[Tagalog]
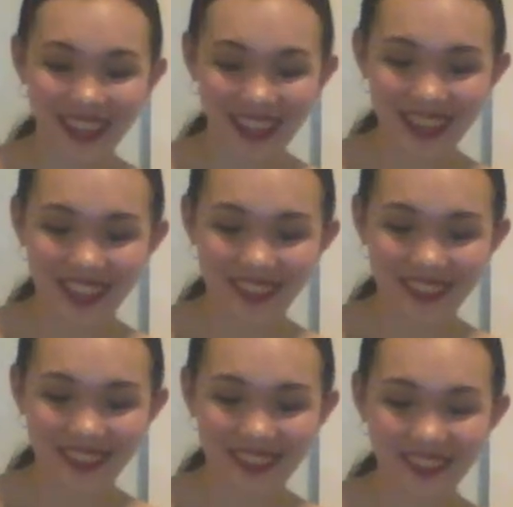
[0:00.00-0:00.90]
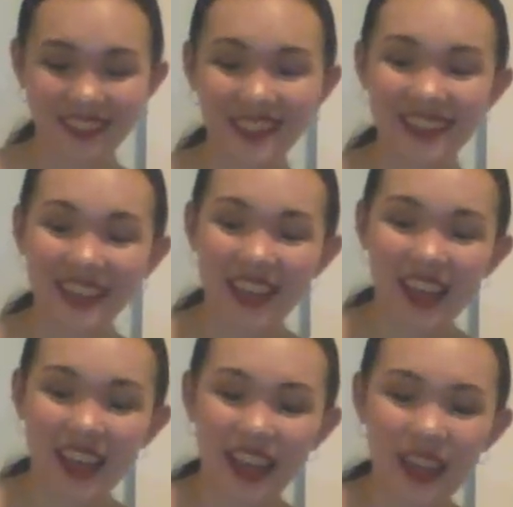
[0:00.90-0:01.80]
Ligayan to.
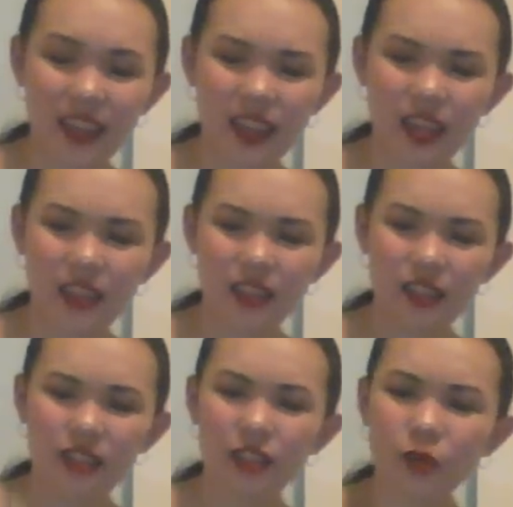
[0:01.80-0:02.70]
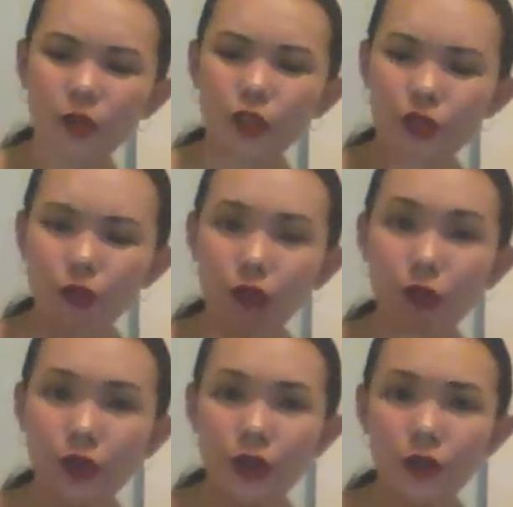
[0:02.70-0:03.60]
And then, hindi ko
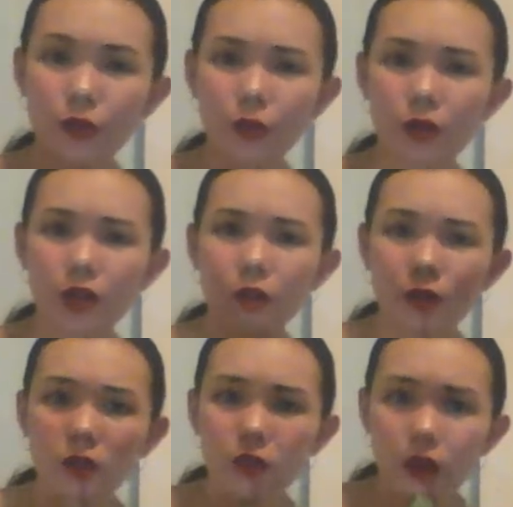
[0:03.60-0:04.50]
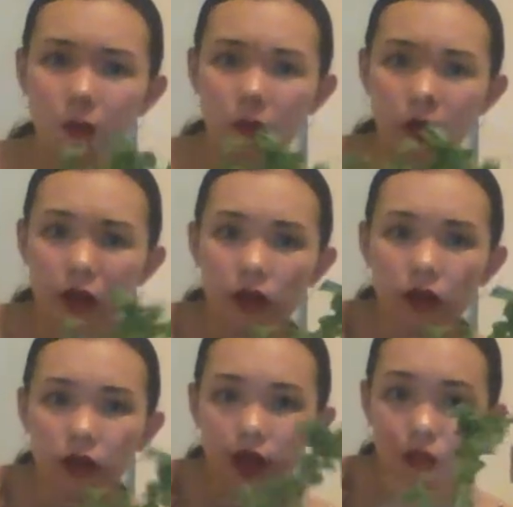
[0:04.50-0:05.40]
sure kung anong tawag
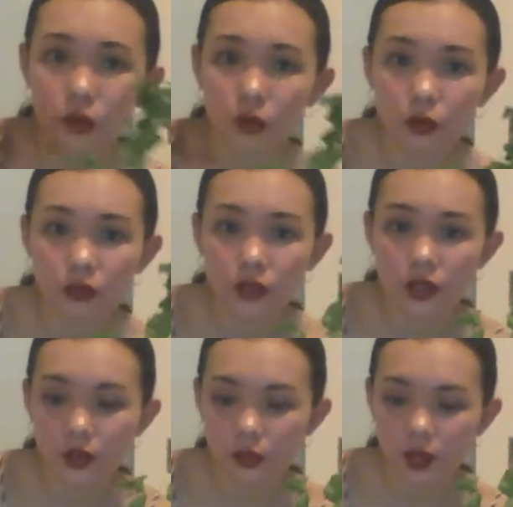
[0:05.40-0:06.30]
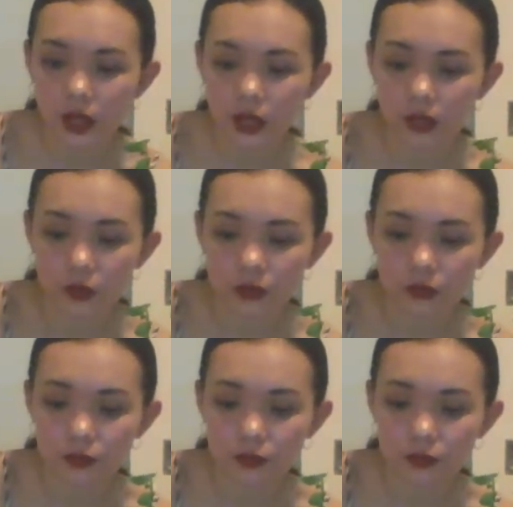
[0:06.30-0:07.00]
nito sa gulay na to